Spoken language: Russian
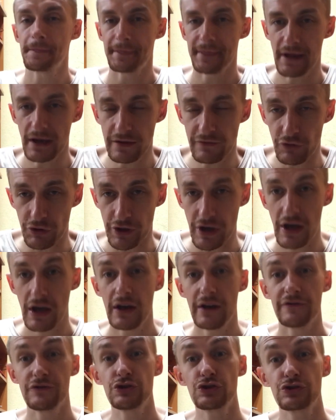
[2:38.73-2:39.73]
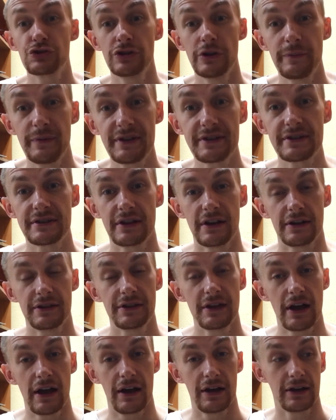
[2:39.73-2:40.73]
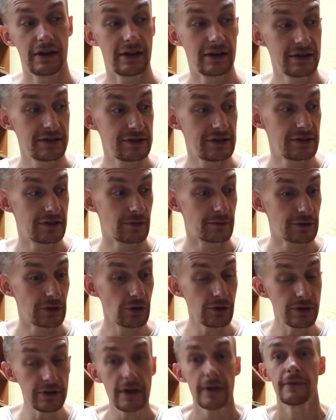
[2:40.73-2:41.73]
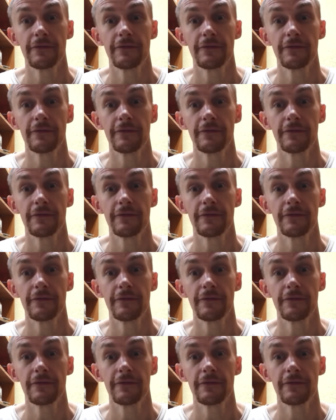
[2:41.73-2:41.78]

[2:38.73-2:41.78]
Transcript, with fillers: Так вот, все, что написано на гарантийном талоне,